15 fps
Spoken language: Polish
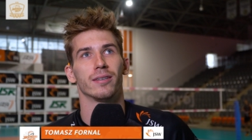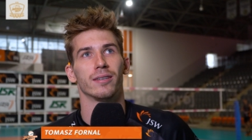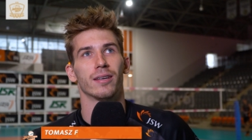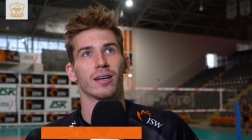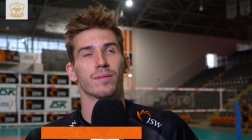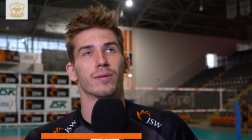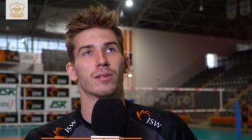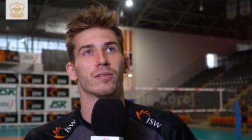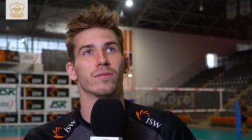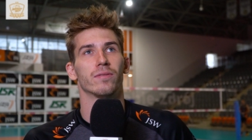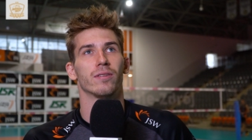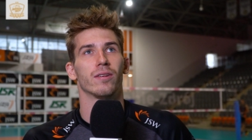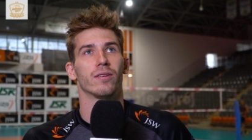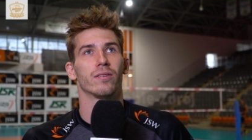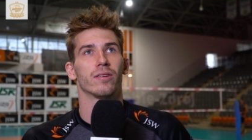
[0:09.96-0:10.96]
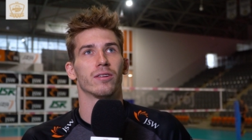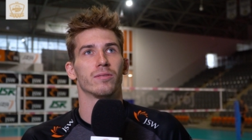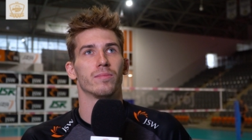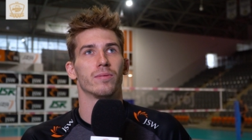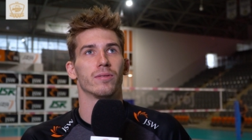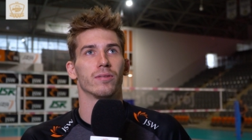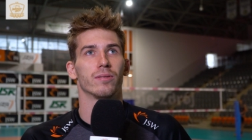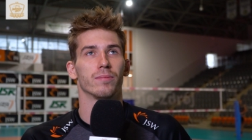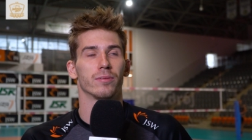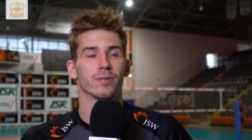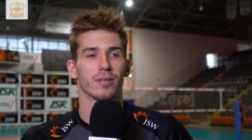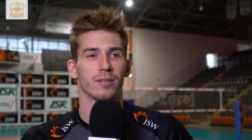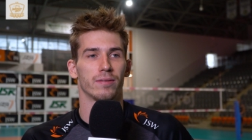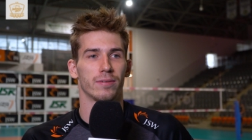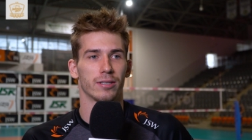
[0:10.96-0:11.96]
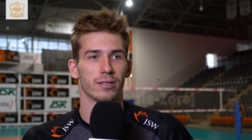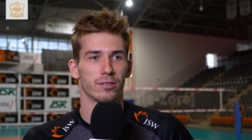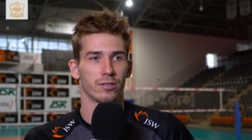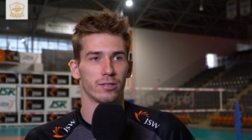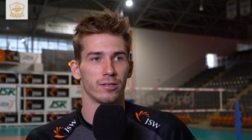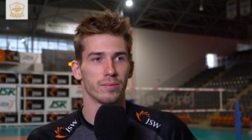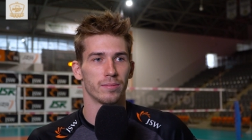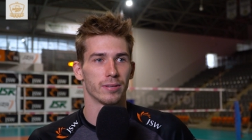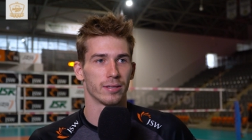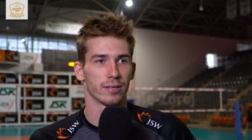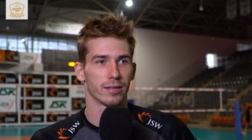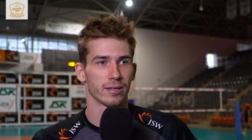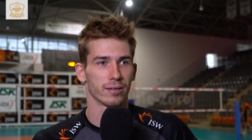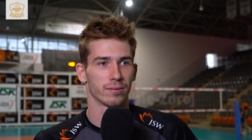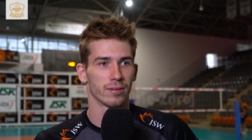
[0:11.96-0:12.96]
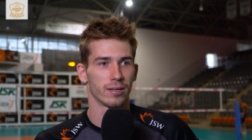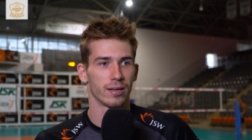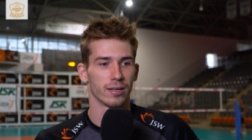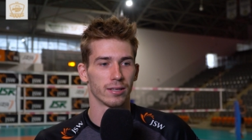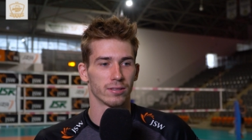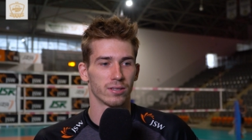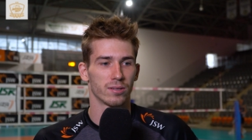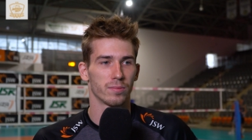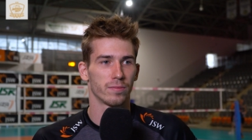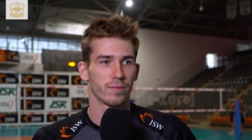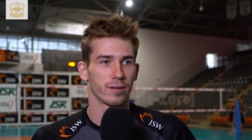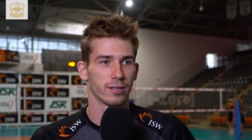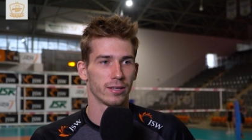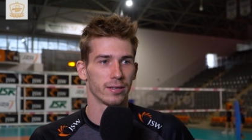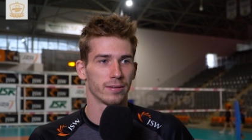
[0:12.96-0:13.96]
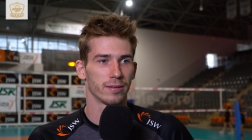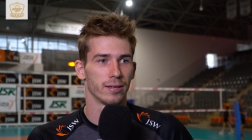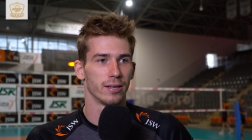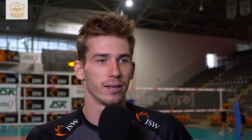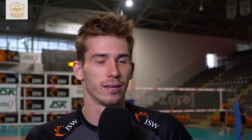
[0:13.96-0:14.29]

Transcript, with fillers: jak ma to wyglądać, bo, bo za 2-3 dni będę jechał na zgrupowanie